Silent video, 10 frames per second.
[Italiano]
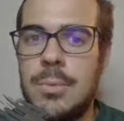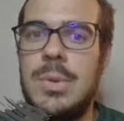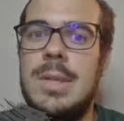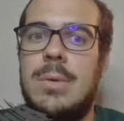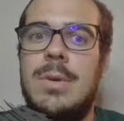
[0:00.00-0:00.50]

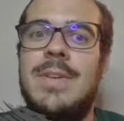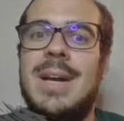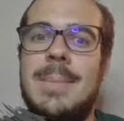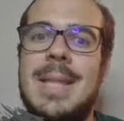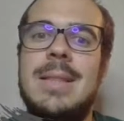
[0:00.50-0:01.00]
Quindi qui
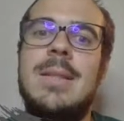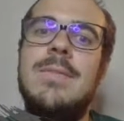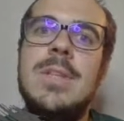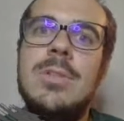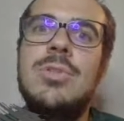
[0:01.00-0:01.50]
veramente
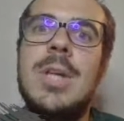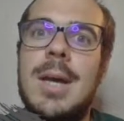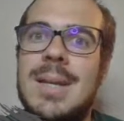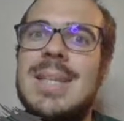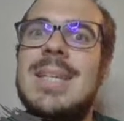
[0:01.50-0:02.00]

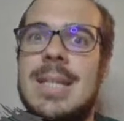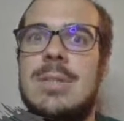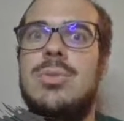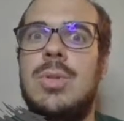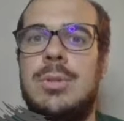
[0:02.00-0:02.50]
vince chi ha
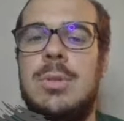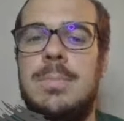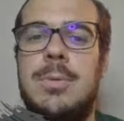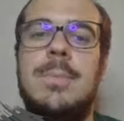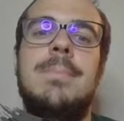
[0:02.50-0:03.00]
studiato di
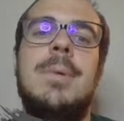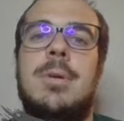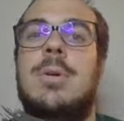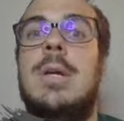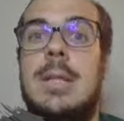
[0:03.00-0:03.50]
più.
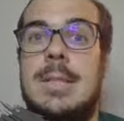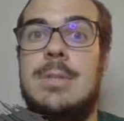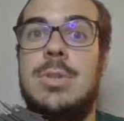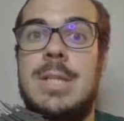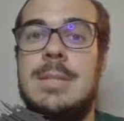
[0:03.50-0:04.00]
Però se
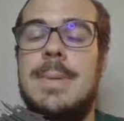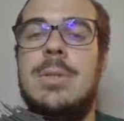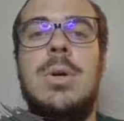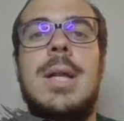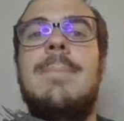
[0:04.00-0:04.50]
giocate la
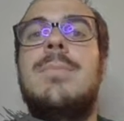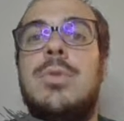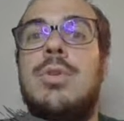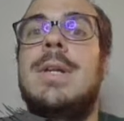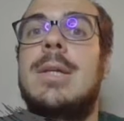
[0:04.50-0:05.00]
spagnola
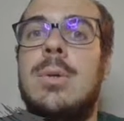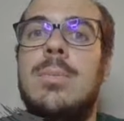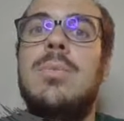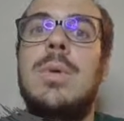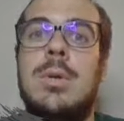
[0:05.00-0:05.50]
dovete
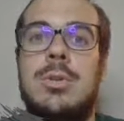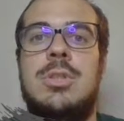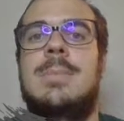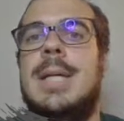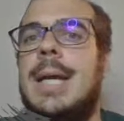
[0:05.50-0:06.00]
comunque
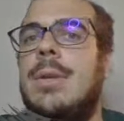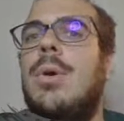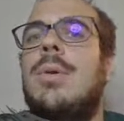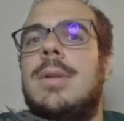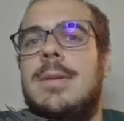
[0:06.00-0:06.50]
conoscere, magari
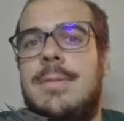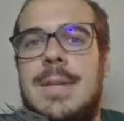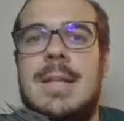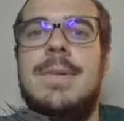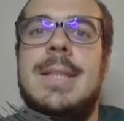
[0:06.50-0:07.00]
non
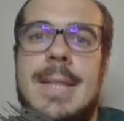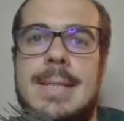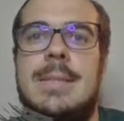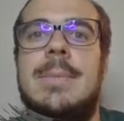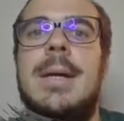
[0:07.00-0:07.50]
fino alla
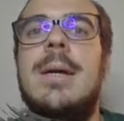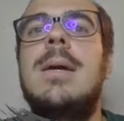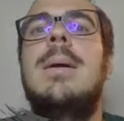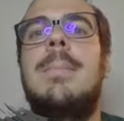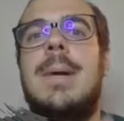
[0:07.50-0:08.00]
ventesima,
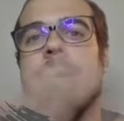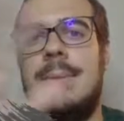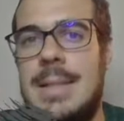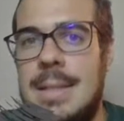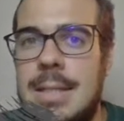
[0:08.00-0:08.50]
ma
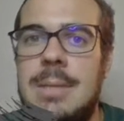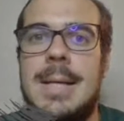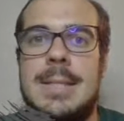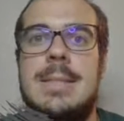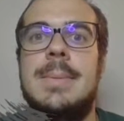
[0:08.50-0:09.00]
in linea di
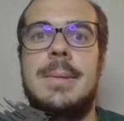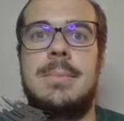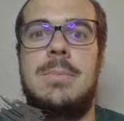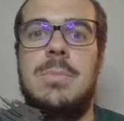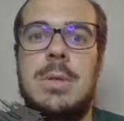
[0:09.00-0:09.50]

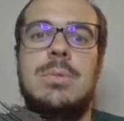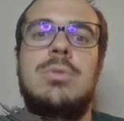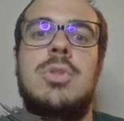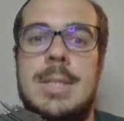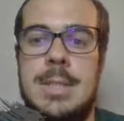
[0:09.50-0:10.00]
massima una
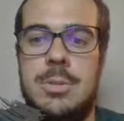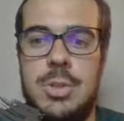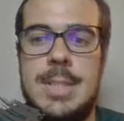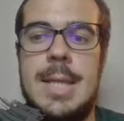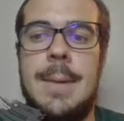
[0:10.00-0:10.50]
conoscenza
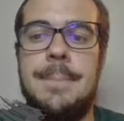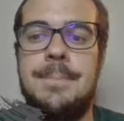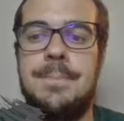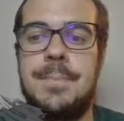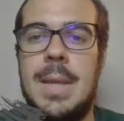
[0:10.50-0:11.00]
ci sta
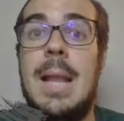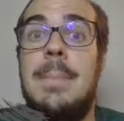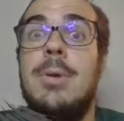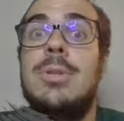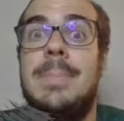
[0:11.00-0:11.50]

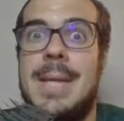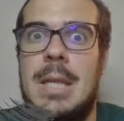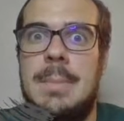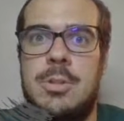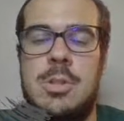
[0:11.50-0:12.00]
almeno dei
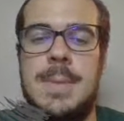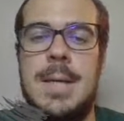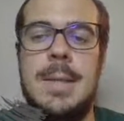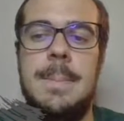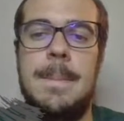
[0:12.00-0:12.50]
piani
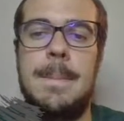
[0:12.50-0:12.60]
principali.